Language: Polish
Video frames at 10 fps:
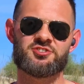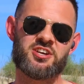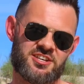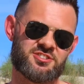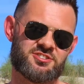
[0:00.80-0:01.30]

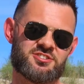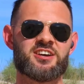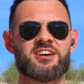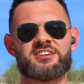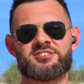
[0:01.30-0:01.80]
Cześć!
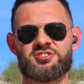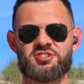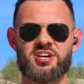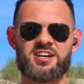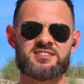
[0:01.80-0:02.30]

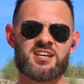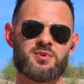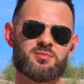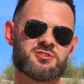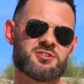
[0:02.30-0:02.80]
Dzisiaj
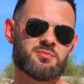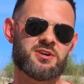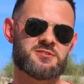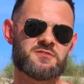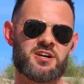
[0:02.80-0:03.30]
zajmiemy się
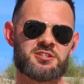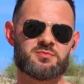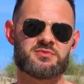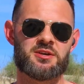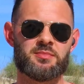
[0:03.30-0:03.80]
bardzo
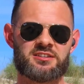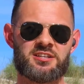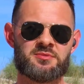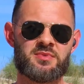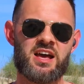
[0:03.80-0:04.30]
fajnym
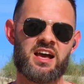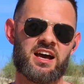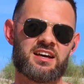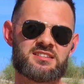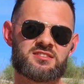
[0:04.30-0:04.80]
tematem,
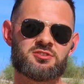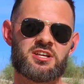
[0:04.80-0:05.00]
a jest to